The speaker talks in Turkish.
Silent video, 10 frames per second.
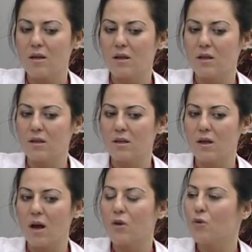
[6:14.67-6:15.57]

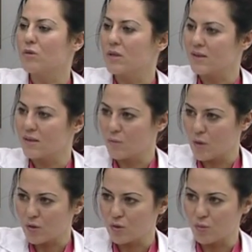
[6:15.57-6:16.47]
E, ay ortasında
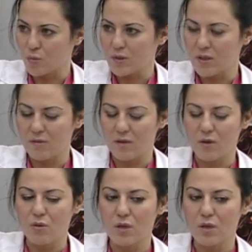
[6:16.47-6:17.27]
maksimum seviyeye